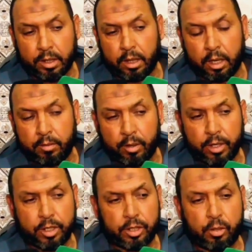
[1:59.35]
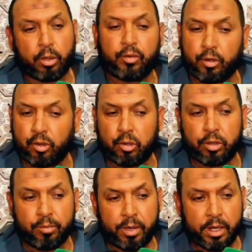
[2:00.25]
الظليمه وداك الشيء الوقت فاش وصلوا
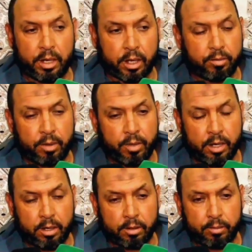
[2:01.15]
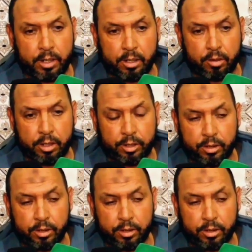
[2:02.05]
تمايا للخدمه ما, ما لقاوهاش